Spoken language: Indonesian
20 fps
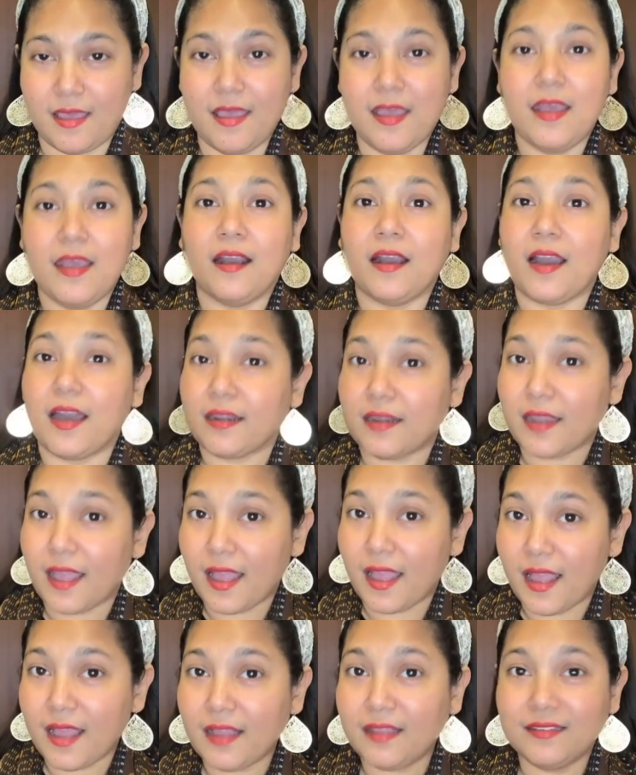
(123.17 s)

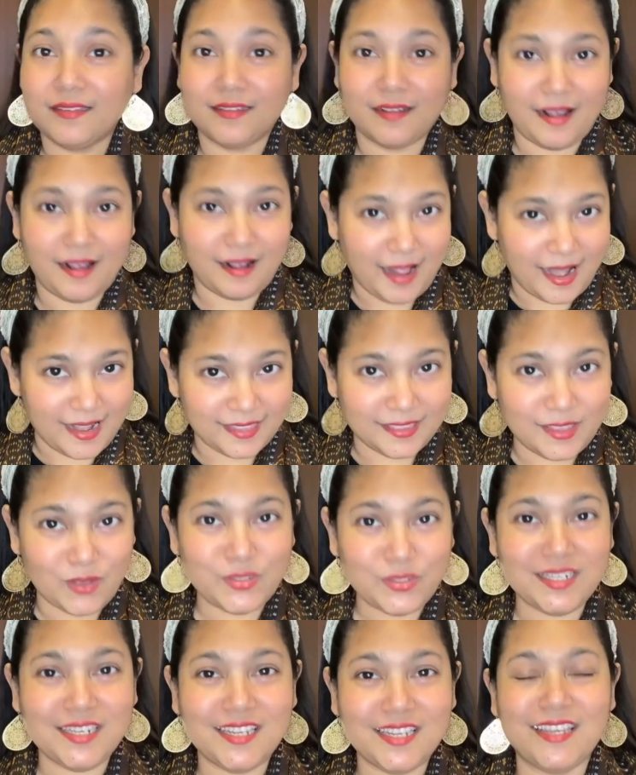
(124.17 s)
Karena kalian tahu
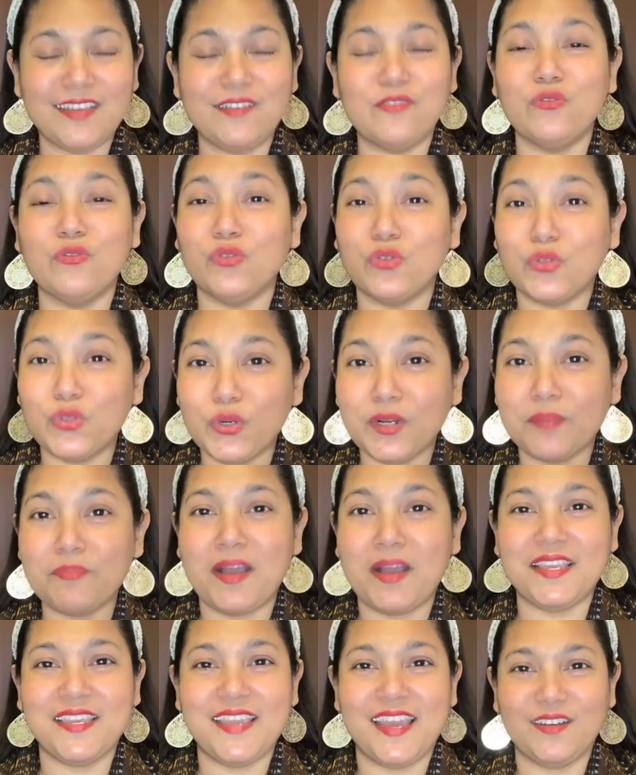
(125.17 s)
sendiri untuk
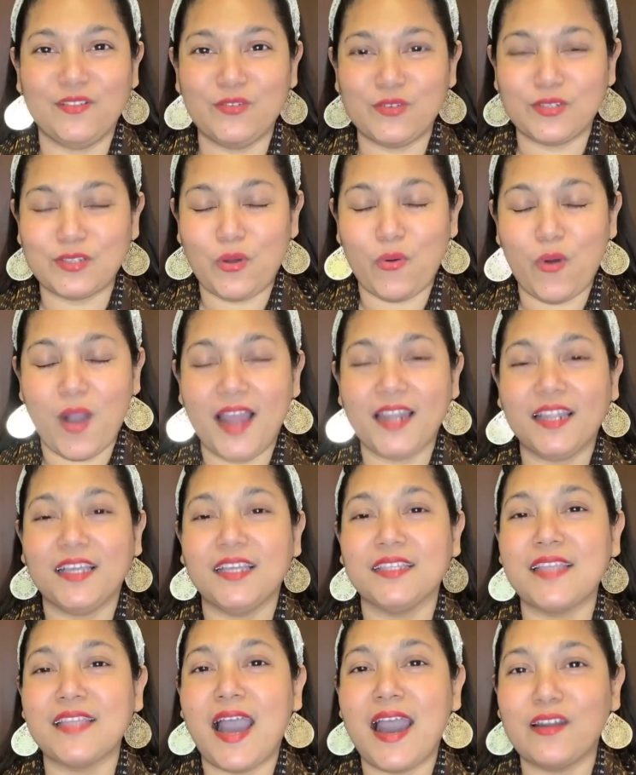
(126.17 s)
bagian ngurus keuangan kita
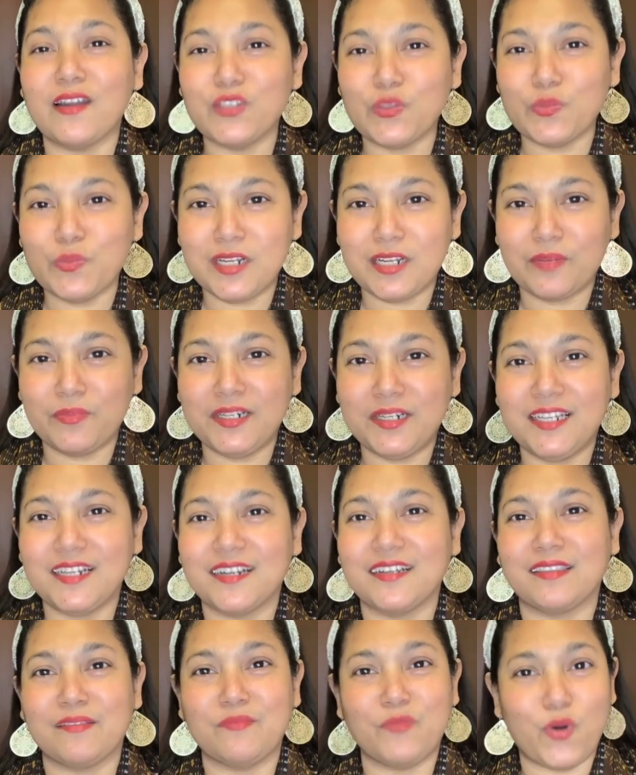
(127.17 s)
harus benar-benar
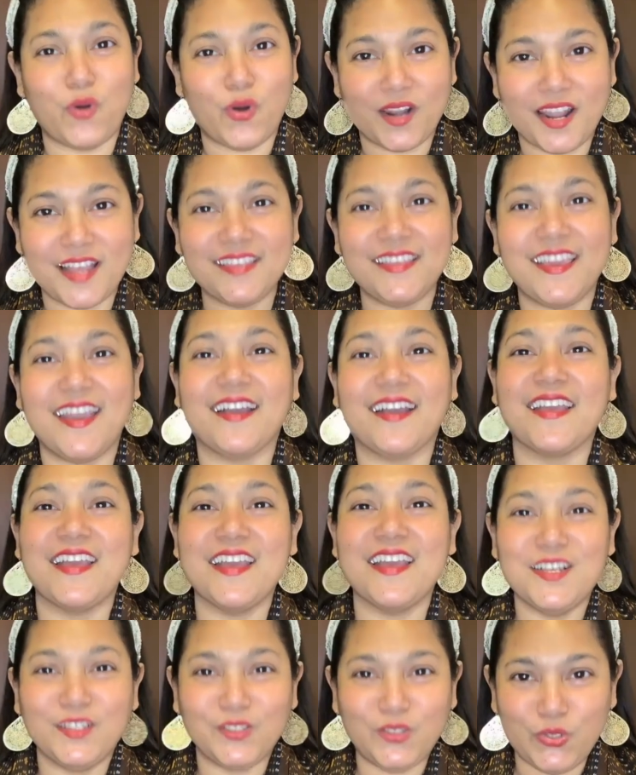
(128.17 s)
ketemu orang yang
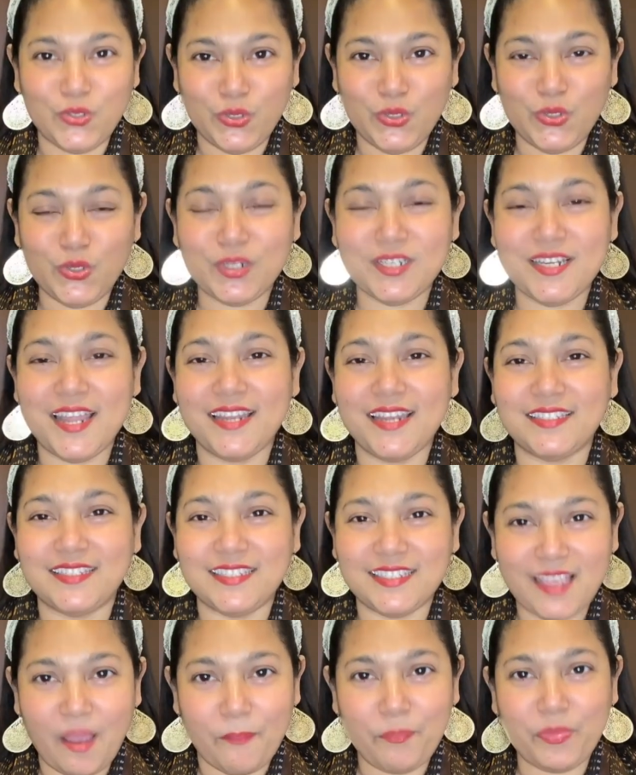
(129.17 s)
jujur dan
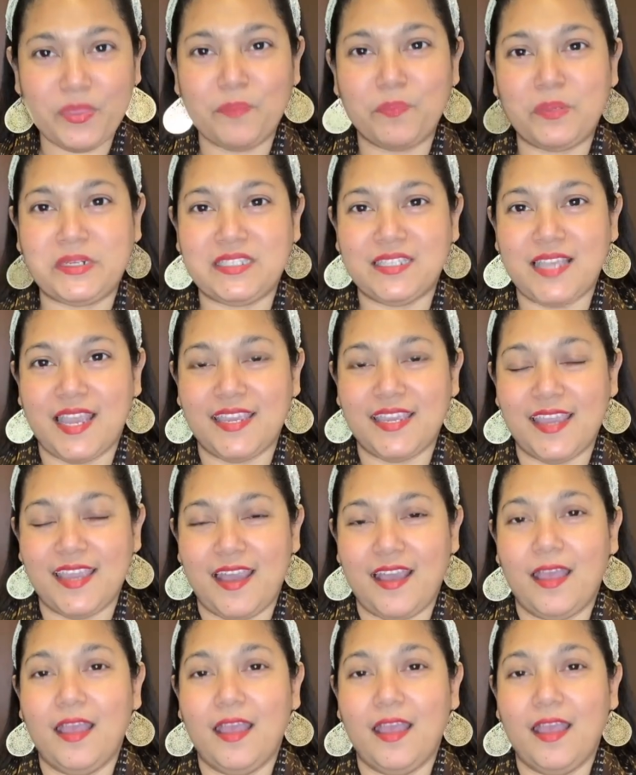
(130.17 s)
siap dipercaya.